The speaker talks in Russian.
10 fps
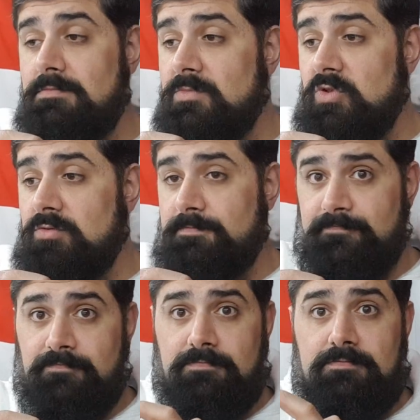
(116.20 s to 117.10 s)
Ну,
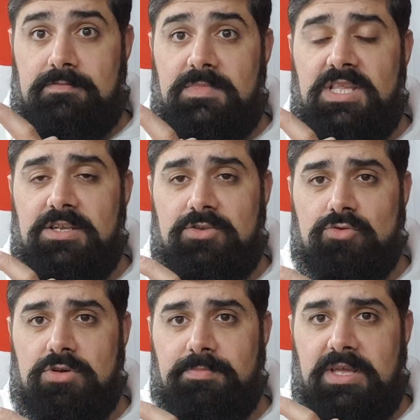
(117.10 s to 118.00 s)

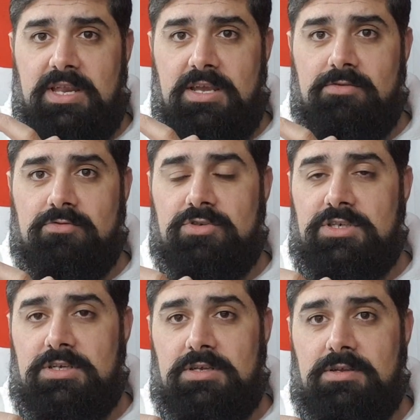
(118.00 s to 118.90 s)
скоро перееду
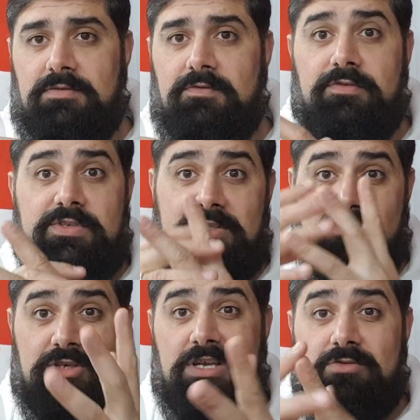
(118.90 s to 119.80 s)
уже, в офисе
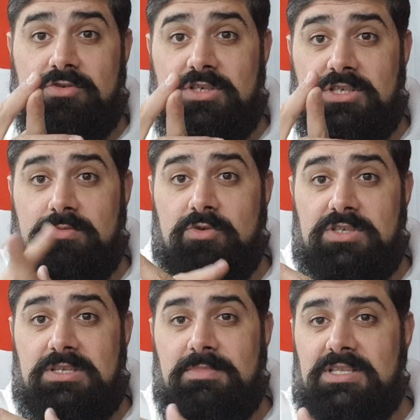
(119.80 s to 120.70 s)
уже я тоже не смог
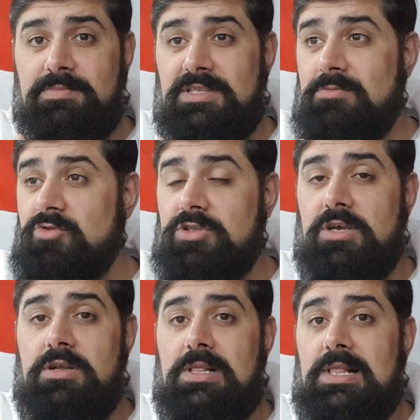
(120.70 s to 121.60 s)
снимать, потому
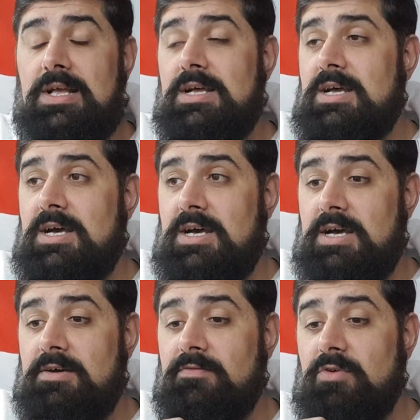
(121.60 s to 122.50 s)
что
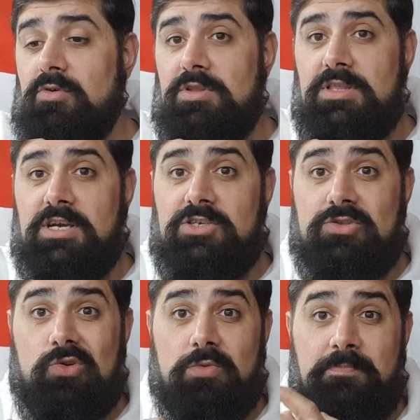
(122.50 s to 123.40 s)
а, выходит так,
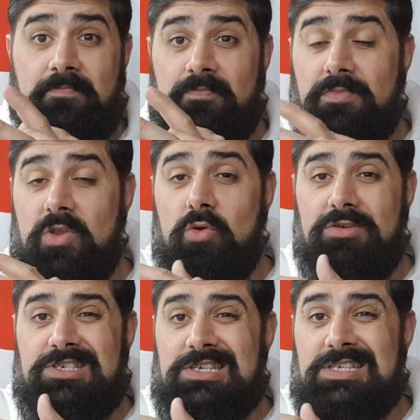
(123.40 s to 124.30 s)
что м,
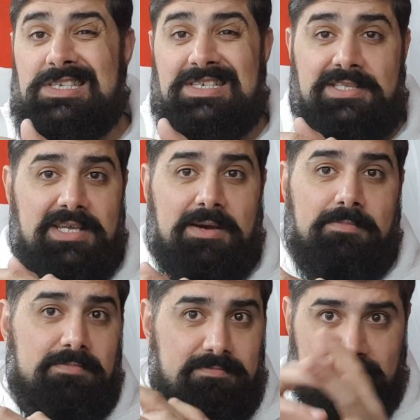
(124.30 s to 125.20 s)
очень там,
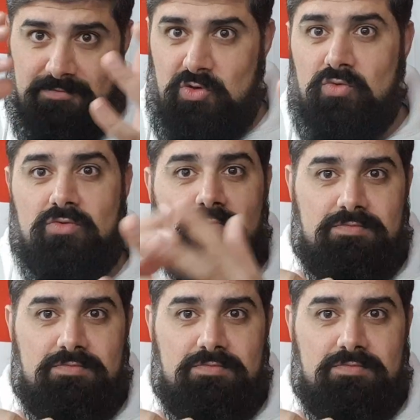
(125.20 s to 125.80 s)
ну,